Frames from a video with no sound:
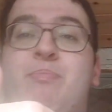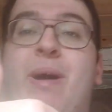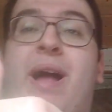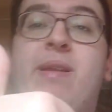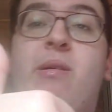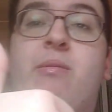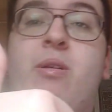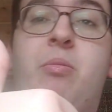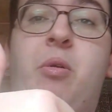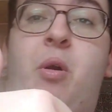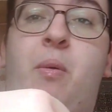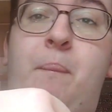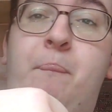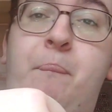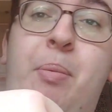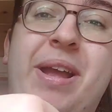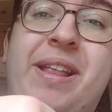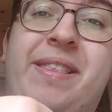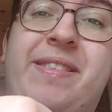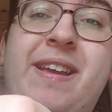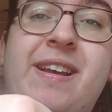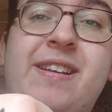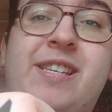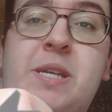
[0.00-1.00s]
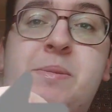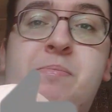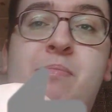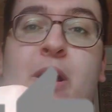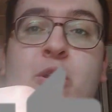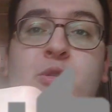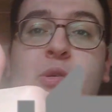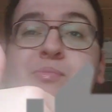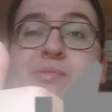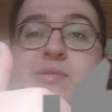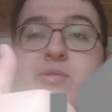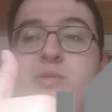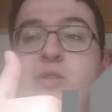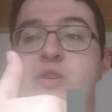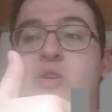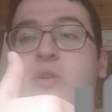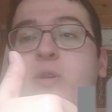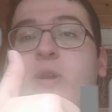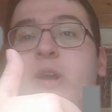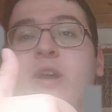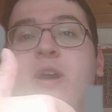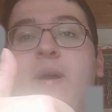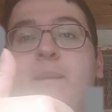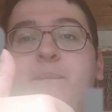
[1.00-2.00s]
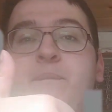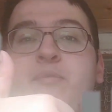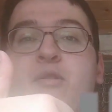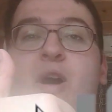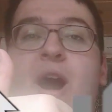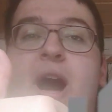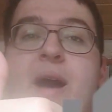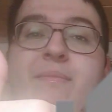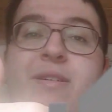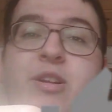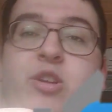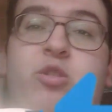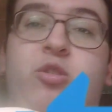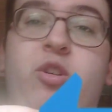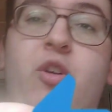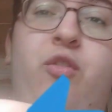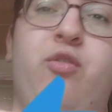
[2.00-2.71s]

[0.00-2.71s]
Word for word: barre d'abonnement, pétez cette barre de pouce bleu pour un match de